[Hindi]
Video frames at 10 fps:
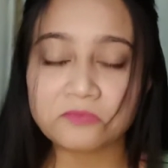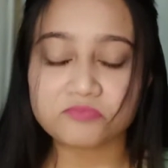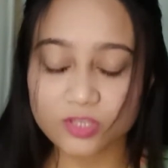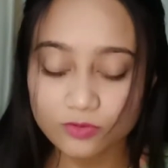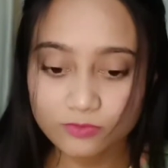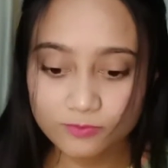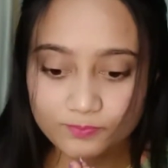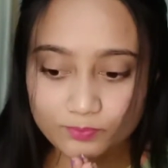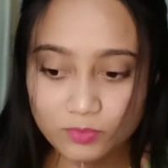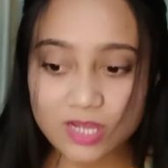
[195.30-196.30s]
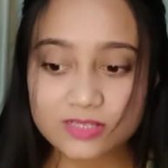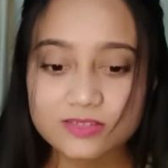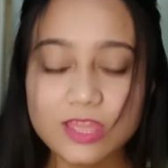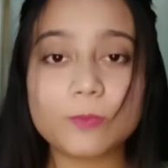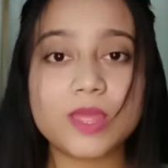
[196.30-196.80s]
यू मस्ट
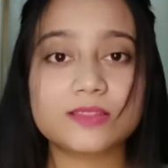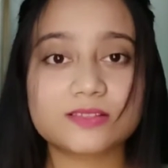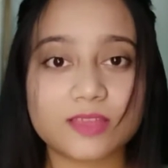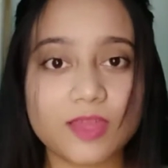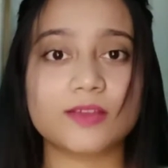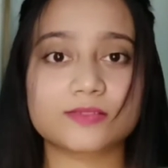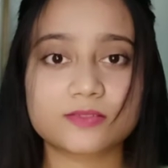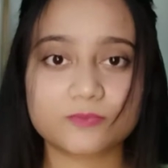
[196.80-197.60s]
अप्लाई दिस हैक्स